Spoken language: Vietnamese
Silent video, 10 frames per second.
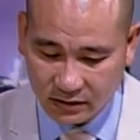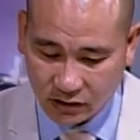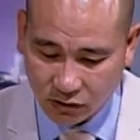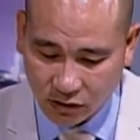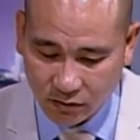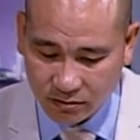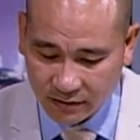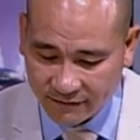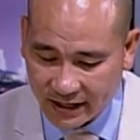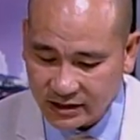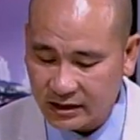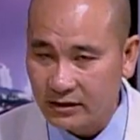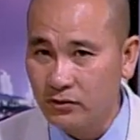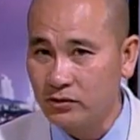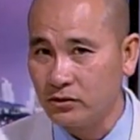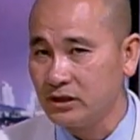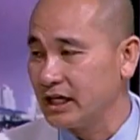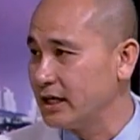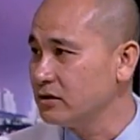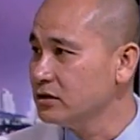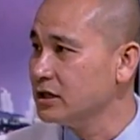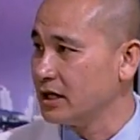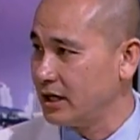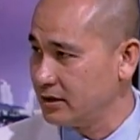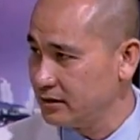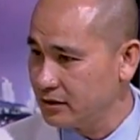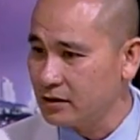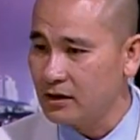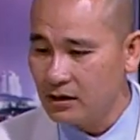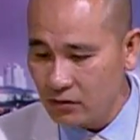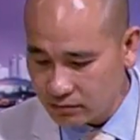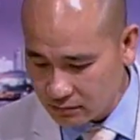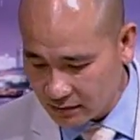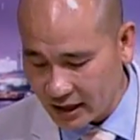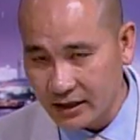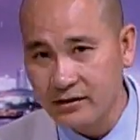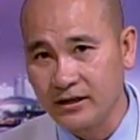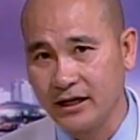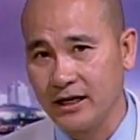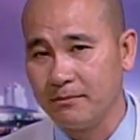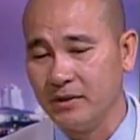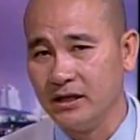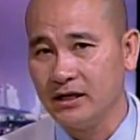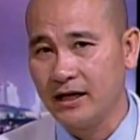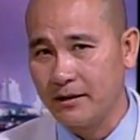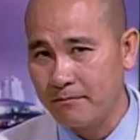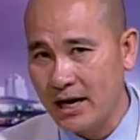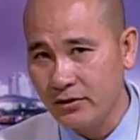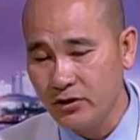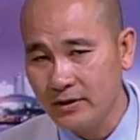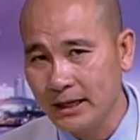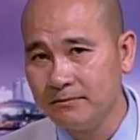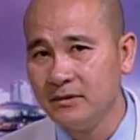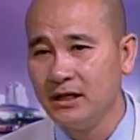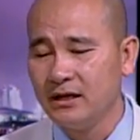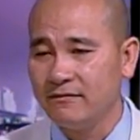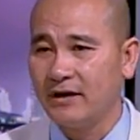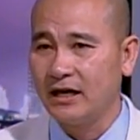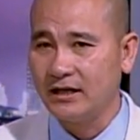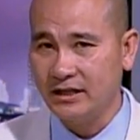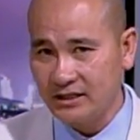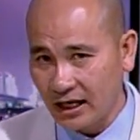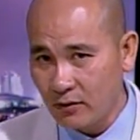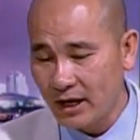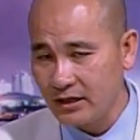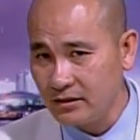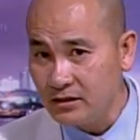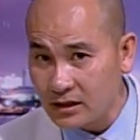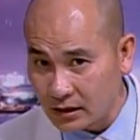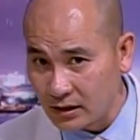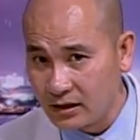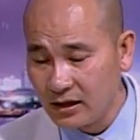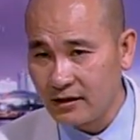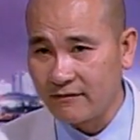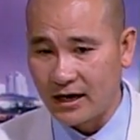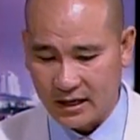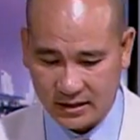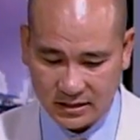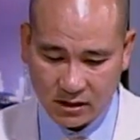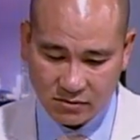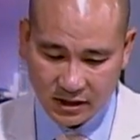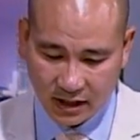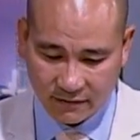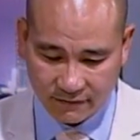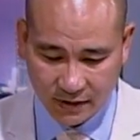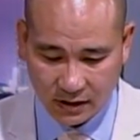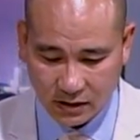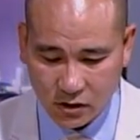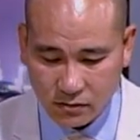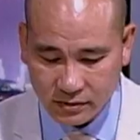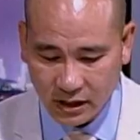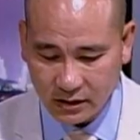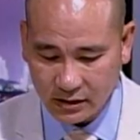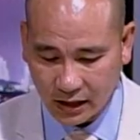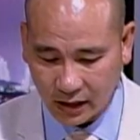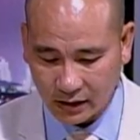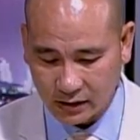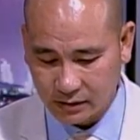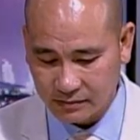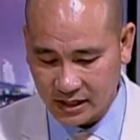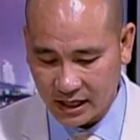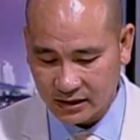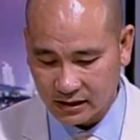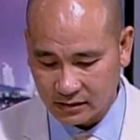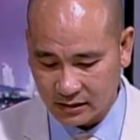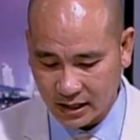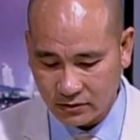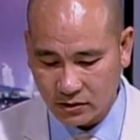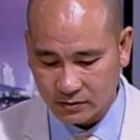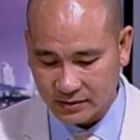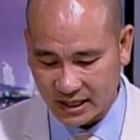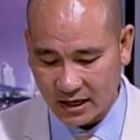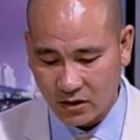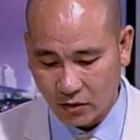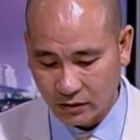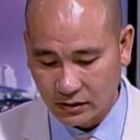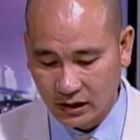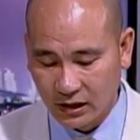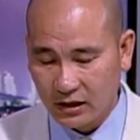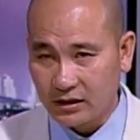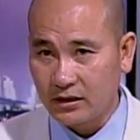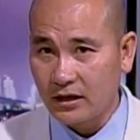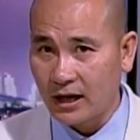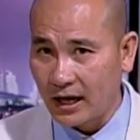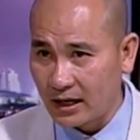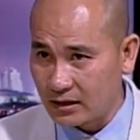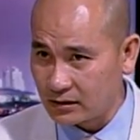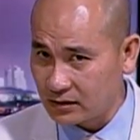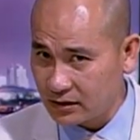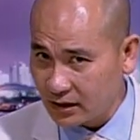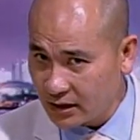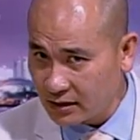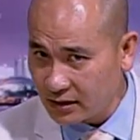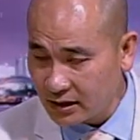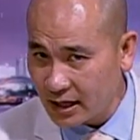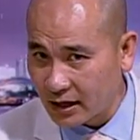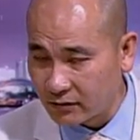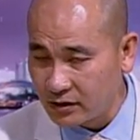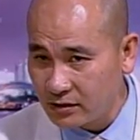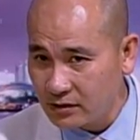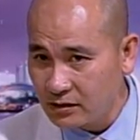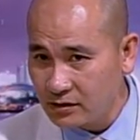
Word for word: từ lúc phát triển của tuổi trẻ của người này cho tới lúc ngay người này gặp mình là bao nhiêu năm và đã trải qua những gì, và trong cái thành phần hôn nhân, nghề nghiệp, gia đình, giáo dục, xã hội là cái cái nào nó nó